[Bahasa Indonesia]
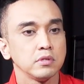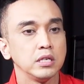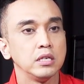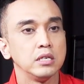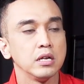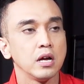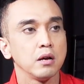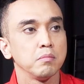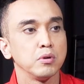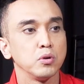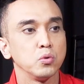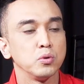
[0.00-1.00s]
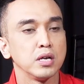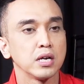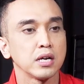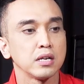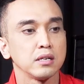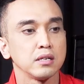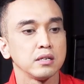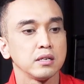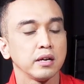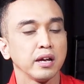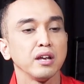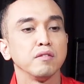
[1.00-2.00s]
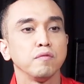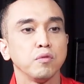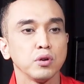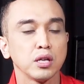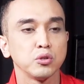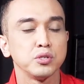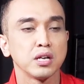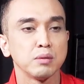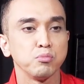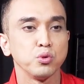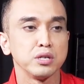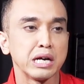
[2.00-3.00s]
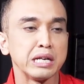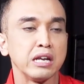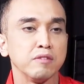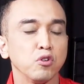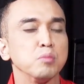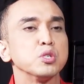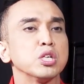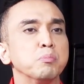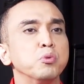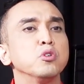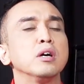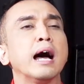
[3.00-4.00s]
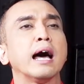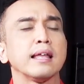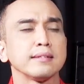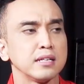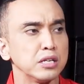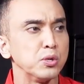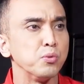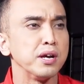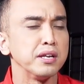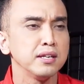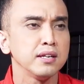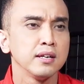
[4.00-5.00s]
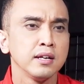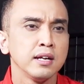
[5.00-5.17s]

tidak menggunakan handphone atau jarang menggunakan handphone meskipun alasan kedua ini